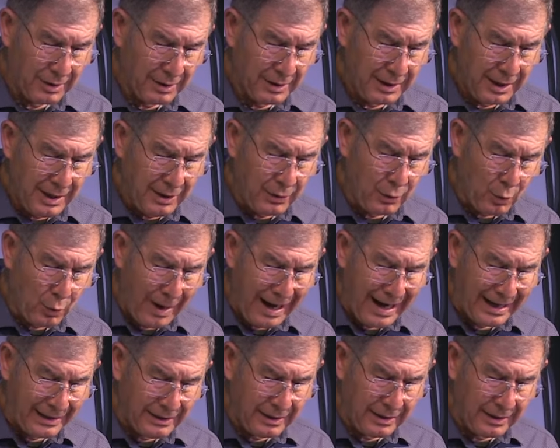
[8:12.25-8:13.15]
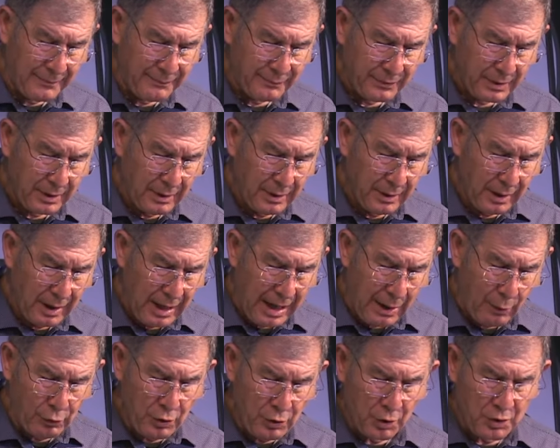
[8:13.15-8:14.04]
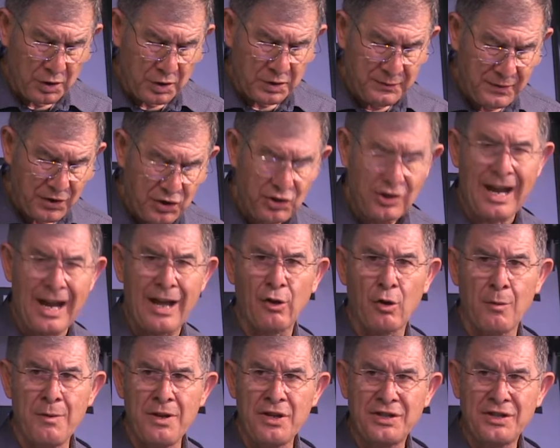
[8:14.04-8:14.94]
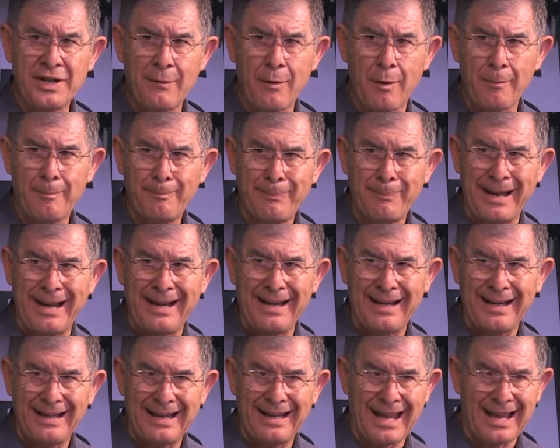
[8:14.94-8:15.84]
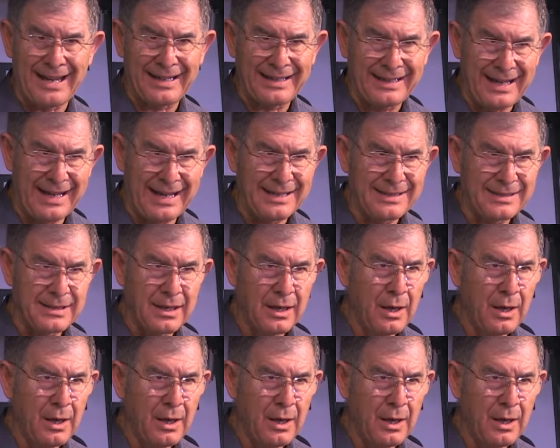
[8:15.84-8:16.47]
il quale ha un odo svisciato, come dicevo, per la Chiesa.